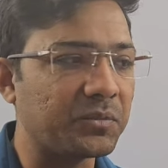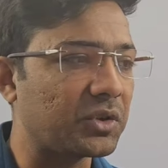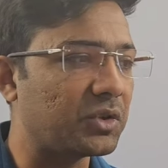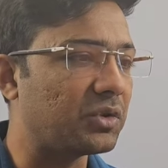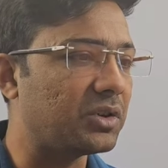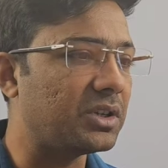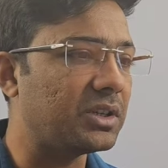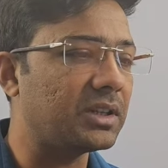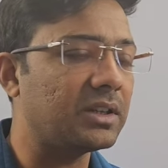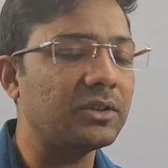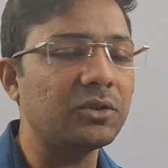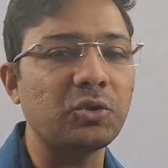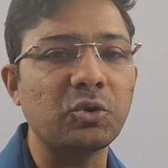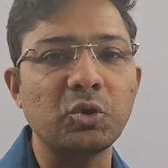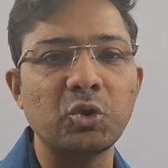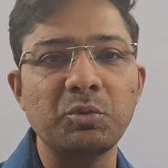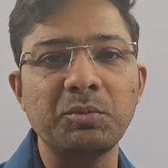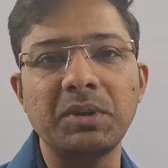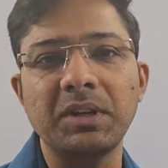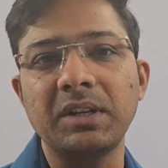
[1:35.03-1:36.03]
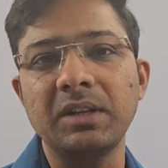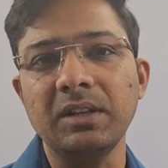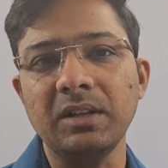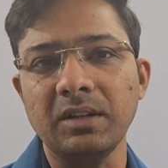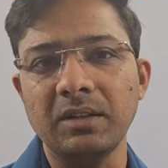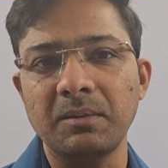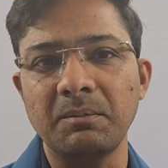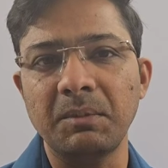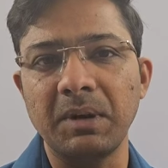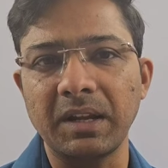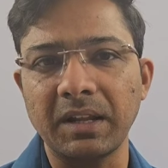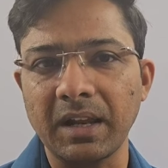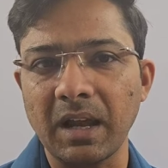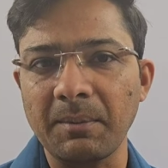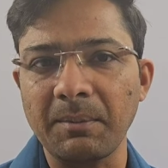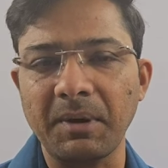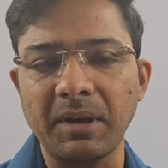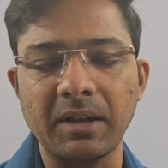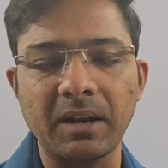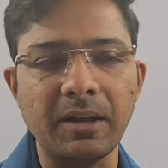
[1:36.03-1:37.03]
क्योंकि देखिए दोनों में ही मिड
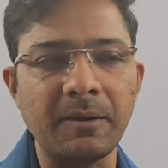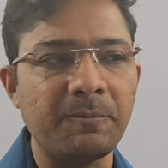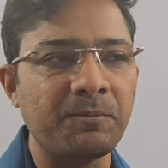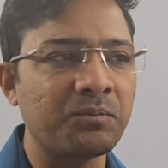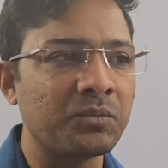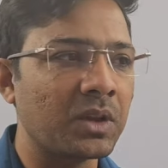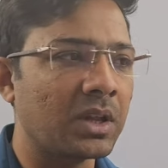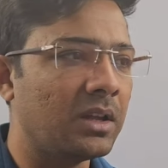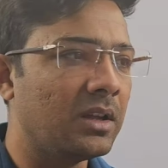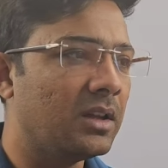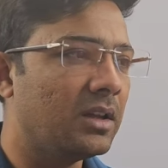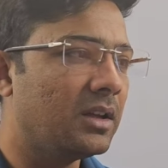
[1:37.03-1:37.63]
कैप आ रहा है